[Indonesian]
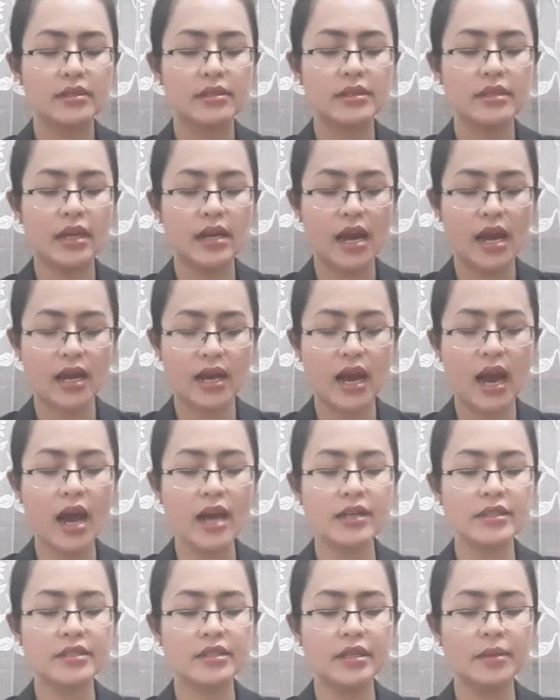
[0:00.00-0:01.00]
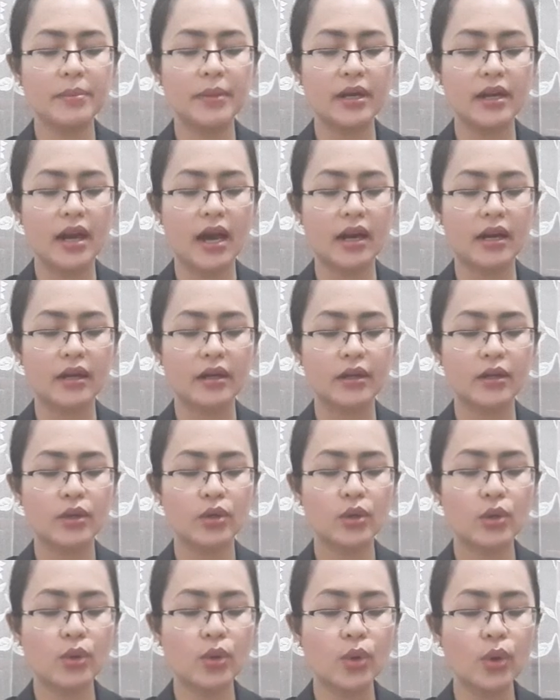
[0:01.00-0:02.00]
Jana kai benar,
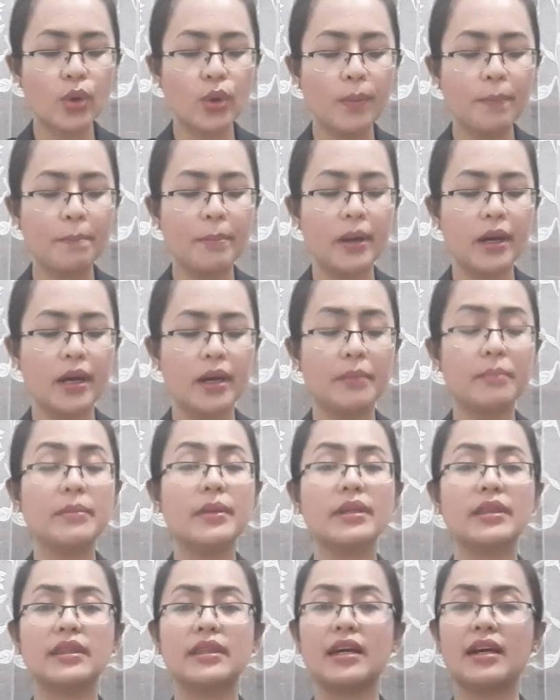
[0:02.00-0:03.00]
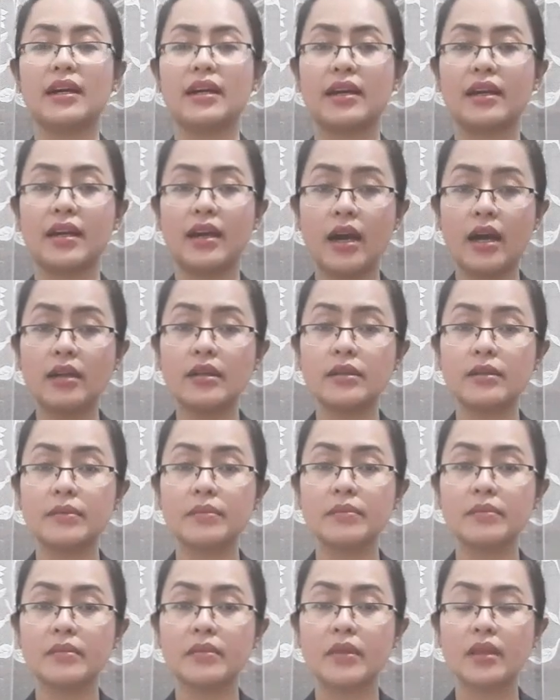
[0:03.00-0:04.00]
ku
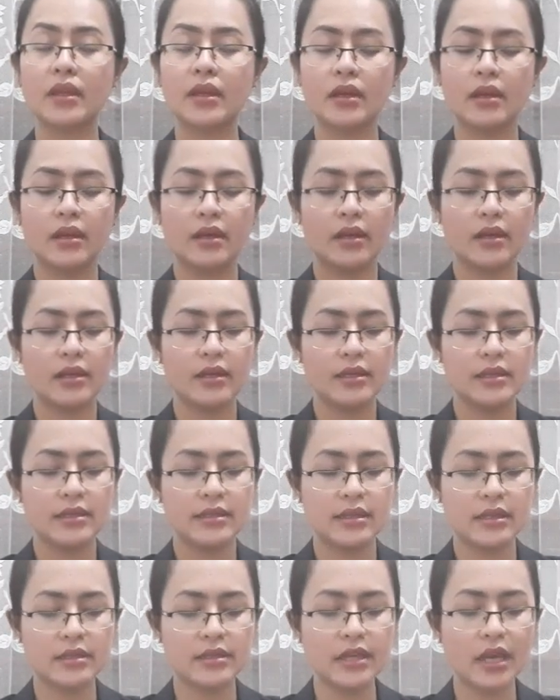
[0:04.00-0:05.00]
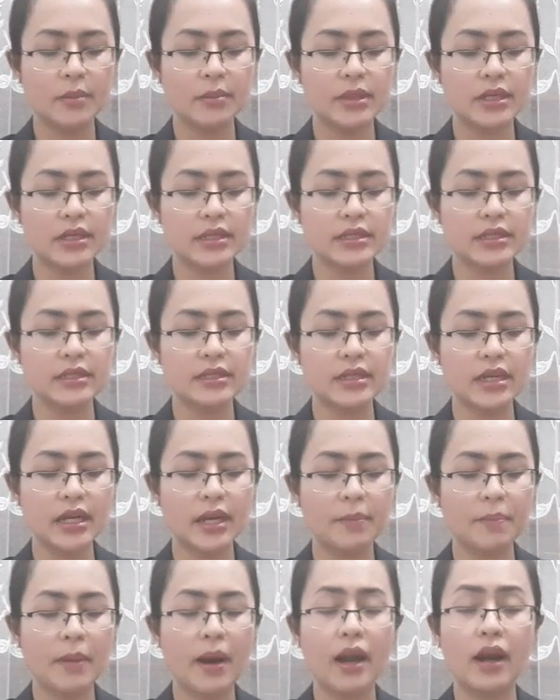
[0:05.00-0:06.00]
pebetehkan. Sejema si
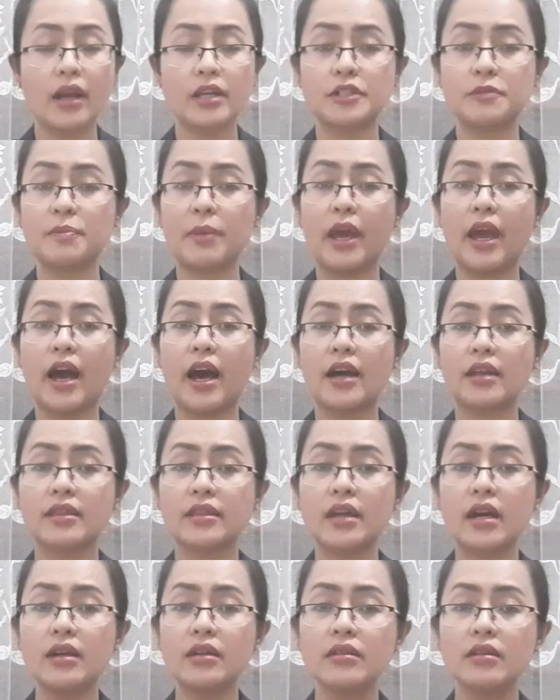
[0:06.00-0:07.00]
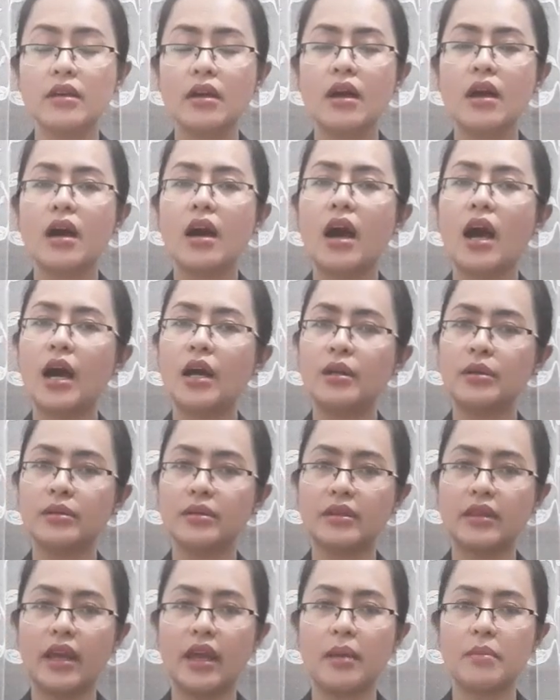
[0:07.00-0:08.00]
jadi palas peata,
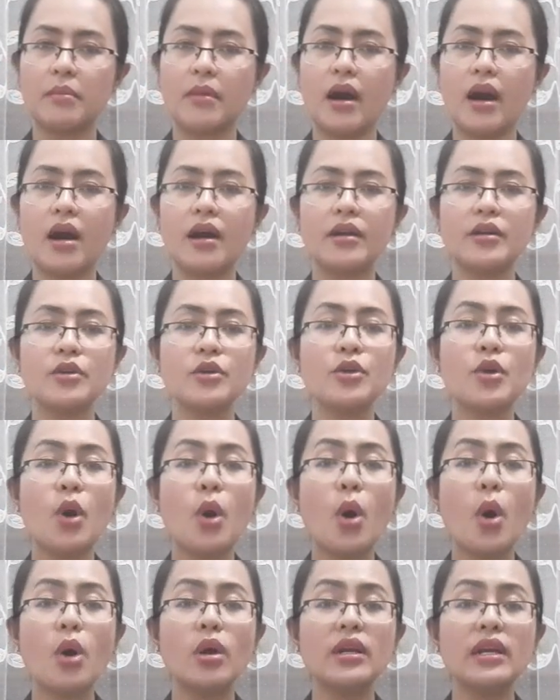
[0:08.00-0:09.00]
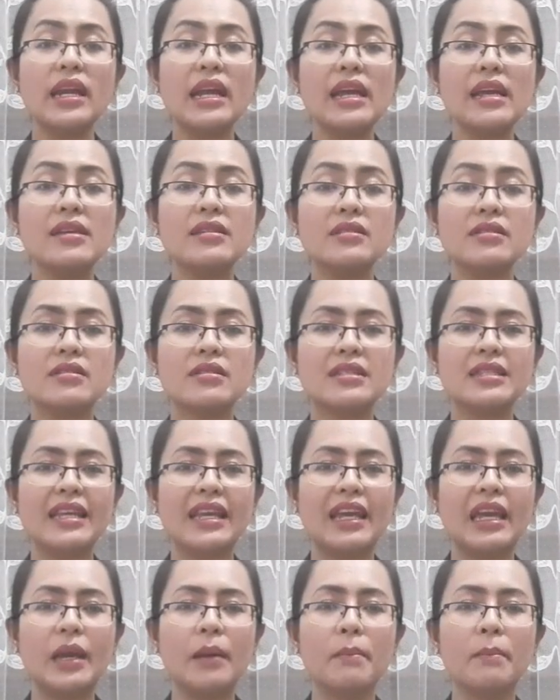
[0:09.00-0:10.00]
alu tema doni
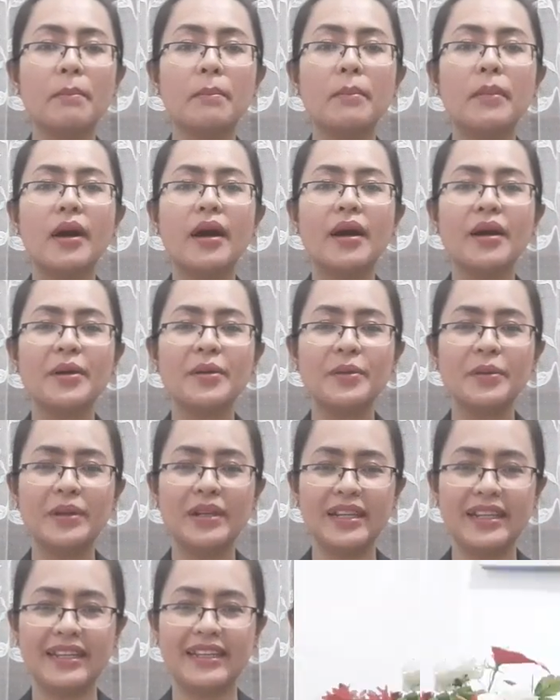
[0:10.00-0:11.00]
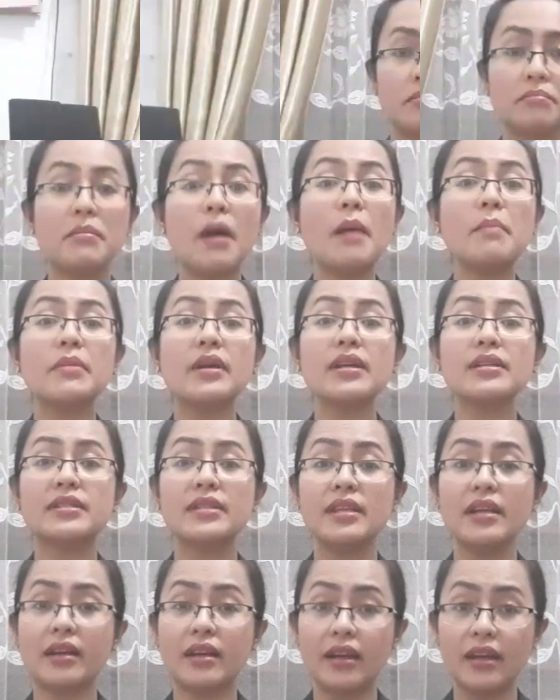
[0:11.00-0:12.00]
si mahuli. Mamre
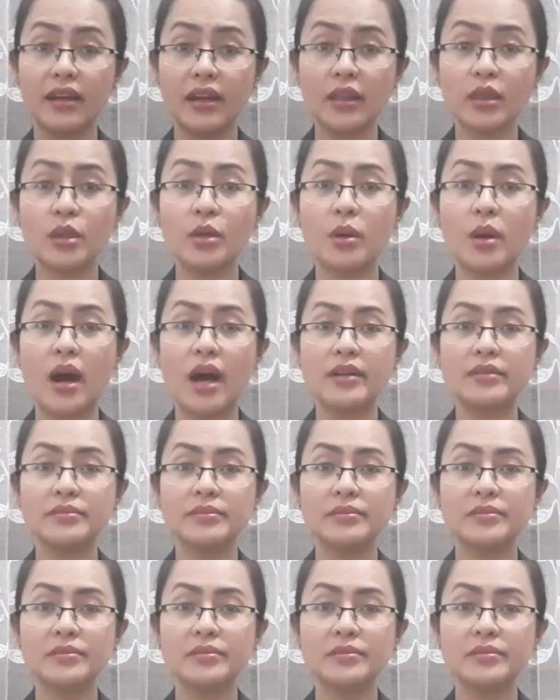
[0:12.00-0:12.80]
sini kelengi Tuhan.